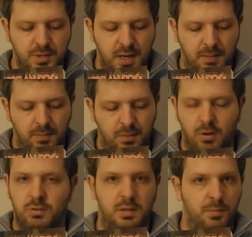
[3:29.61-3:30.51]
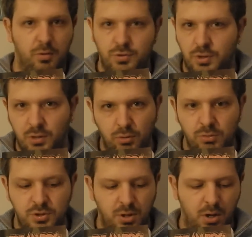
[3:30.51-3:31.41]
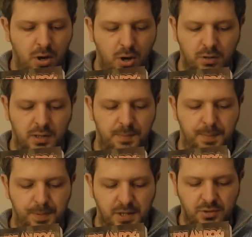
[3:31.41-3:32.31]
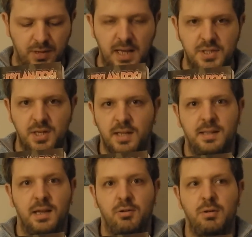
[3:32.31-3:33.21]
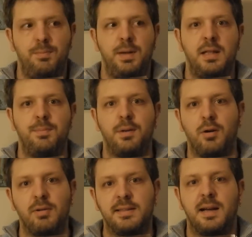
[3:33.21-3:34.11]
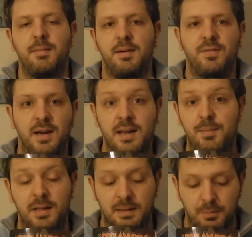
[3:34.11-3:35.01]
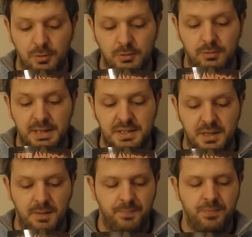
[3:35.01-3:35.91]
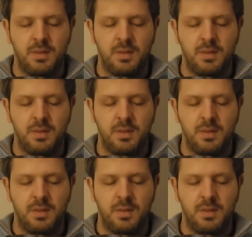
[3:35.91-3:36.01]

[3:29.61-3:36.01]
cioè ottimo uso di brucio, ottimi personaggi che tengono in piedi però una trama francamente molto esile.